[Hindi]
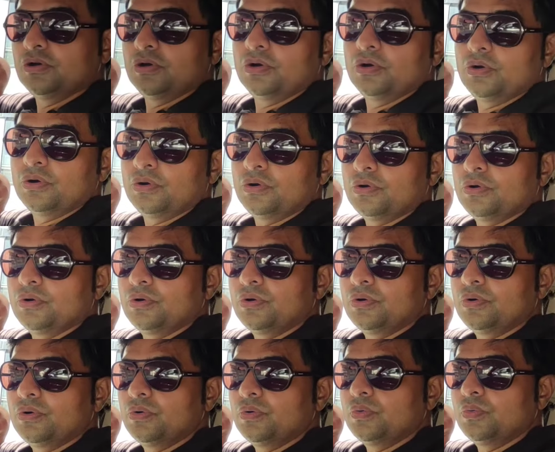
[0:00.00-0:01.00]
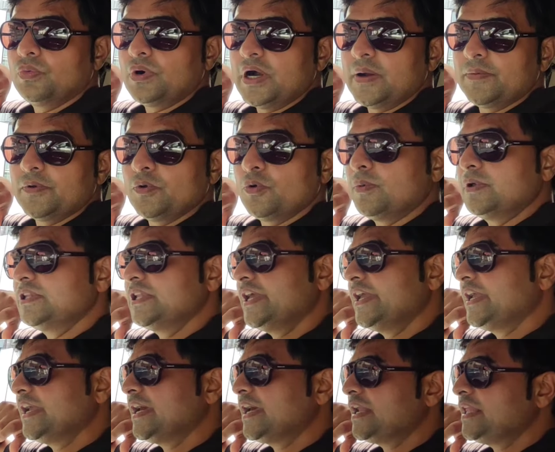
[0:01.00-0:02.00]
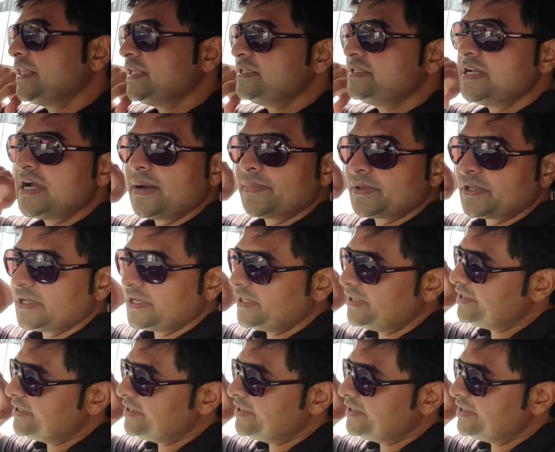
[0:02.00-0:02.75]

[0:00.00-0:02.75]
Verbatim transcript: तो वहां भी वो बंदा ये कह रहा था जी आपकी